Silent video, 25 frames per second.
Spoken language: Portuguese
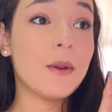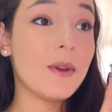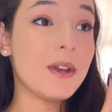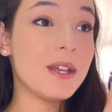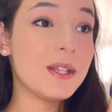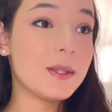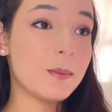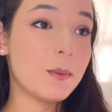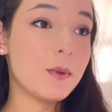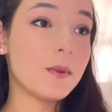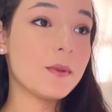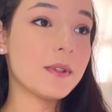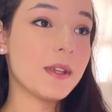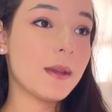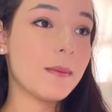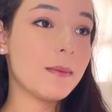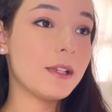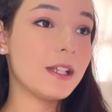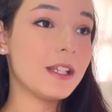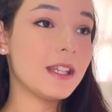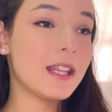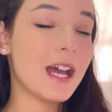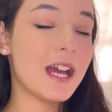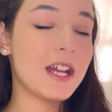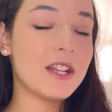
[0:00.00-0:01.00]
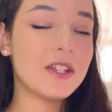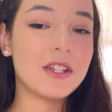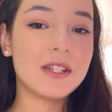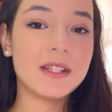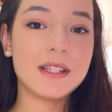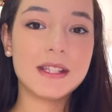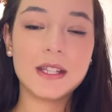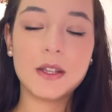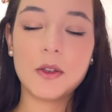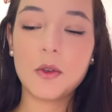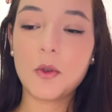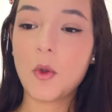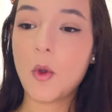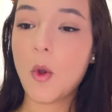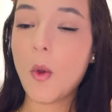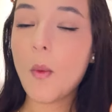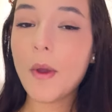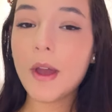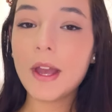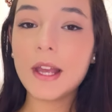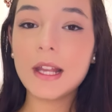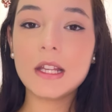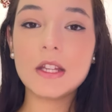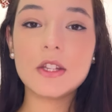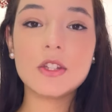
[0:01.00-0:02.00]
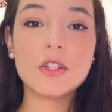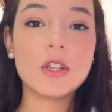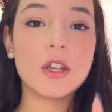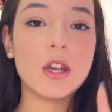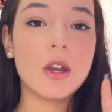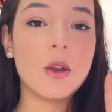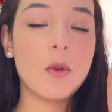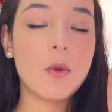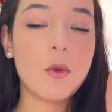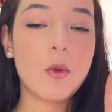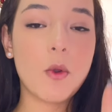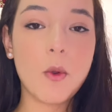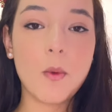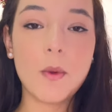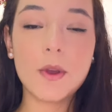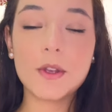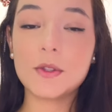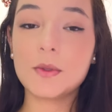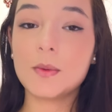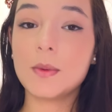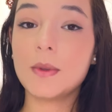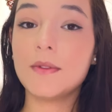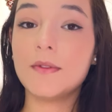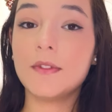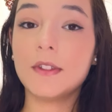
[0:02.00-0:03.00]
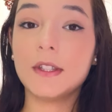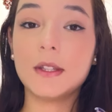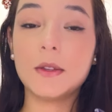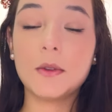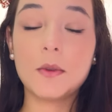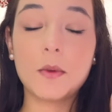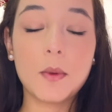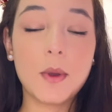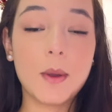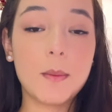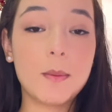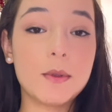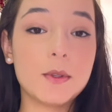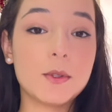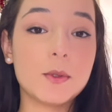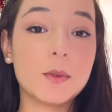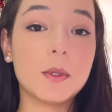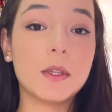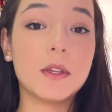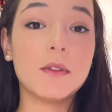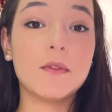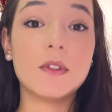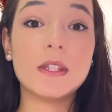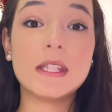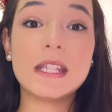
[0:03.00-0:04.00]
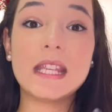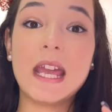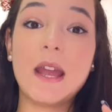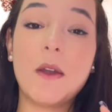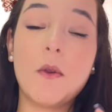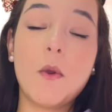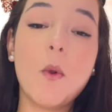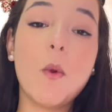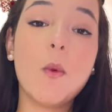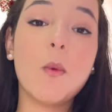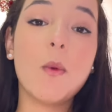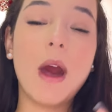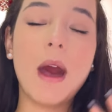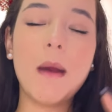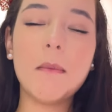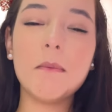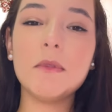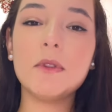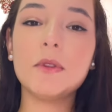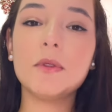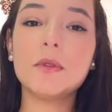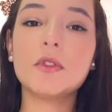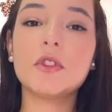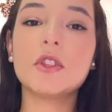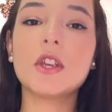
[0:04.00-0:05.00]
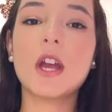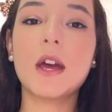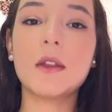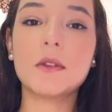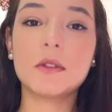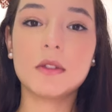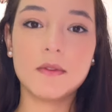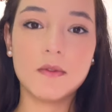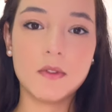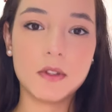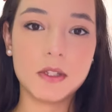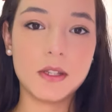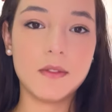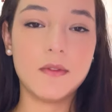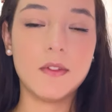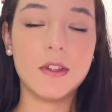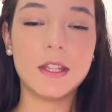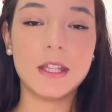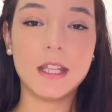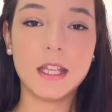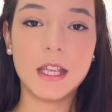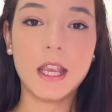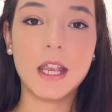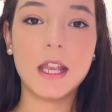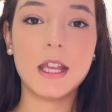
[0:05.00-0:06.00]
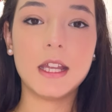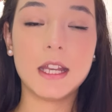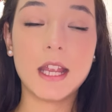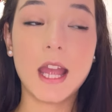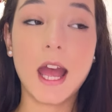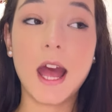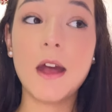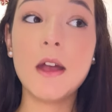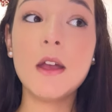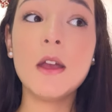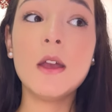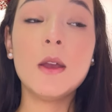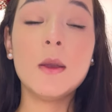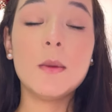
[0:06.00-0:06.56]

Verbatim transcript: responsabilidade, assim, com a religião, com a sua vida, com a pessoa que você é, com o hábito diário que você vai ter que criar,